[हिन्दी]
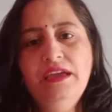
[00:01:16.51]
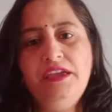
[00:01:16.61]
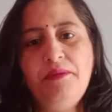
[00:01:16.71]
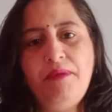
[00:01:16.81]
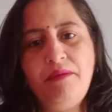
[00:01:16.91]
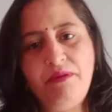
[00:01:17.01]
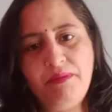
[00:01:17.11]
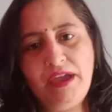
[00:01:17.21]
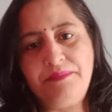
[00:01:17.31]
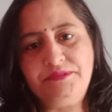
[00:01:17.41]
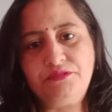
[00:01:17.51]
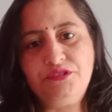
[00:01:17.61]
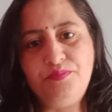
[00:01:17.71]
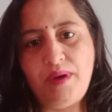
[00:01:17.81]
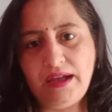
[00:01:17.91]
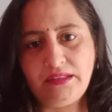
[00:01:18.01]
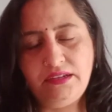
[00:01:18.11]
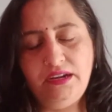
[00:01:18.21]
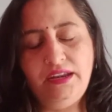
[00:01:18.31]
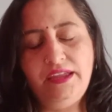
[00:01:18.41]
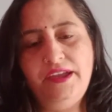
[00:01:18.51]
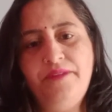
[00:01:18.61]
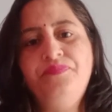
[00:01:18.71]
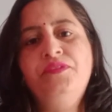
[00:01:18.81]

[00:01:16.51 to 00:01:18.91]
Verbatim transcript: कि मैम हमें आपसे कुछ बात करनी है